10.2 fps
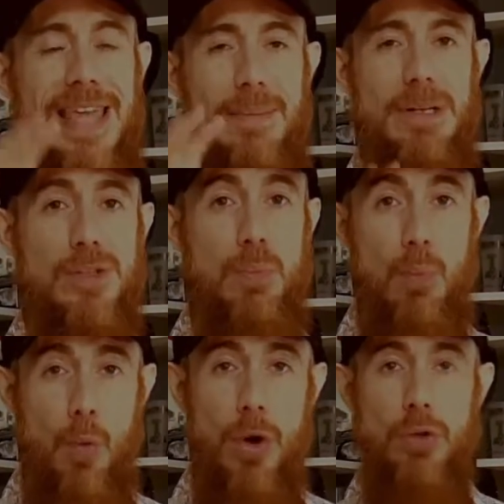temas
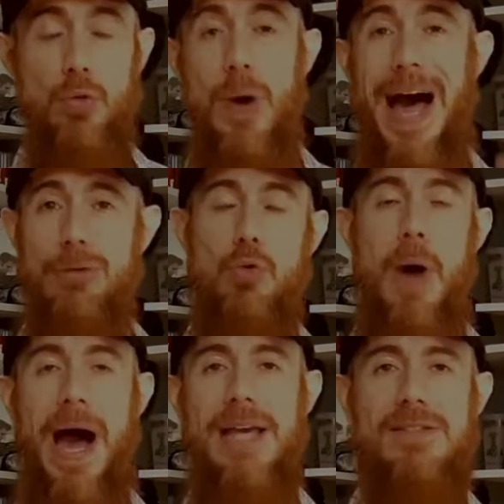muito
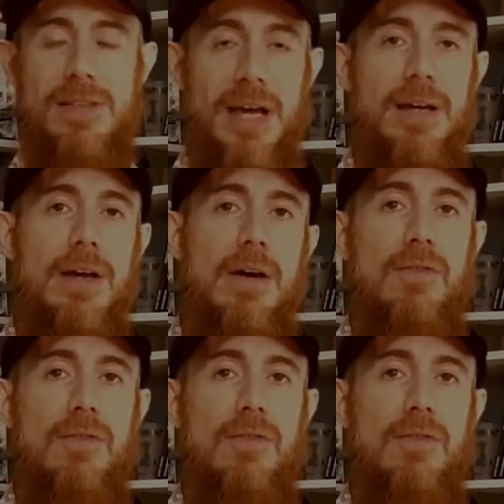atuais, né?